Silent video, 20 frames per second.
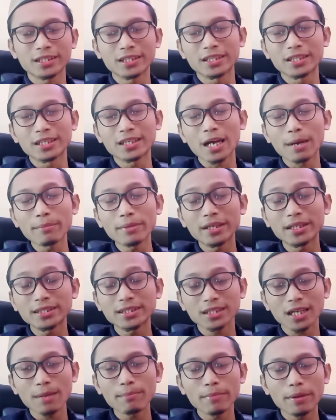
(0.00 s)
di kami
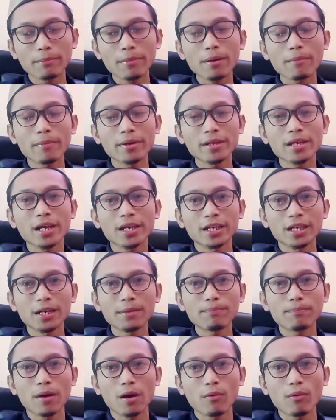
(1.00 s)
Islam memang
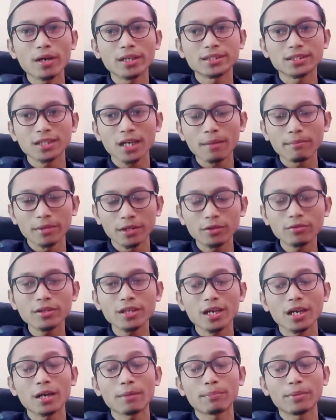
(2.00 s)
meyakini bahwa Islam itu
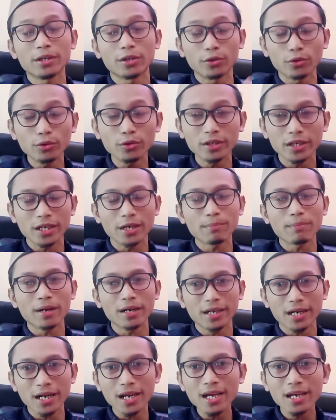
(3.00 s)
ya lebih dulu
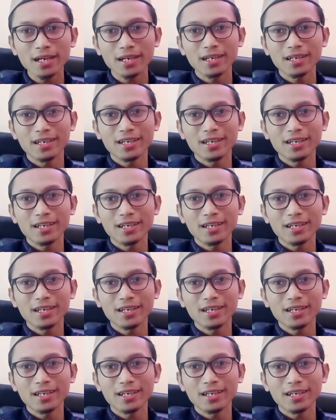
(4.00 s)
daripada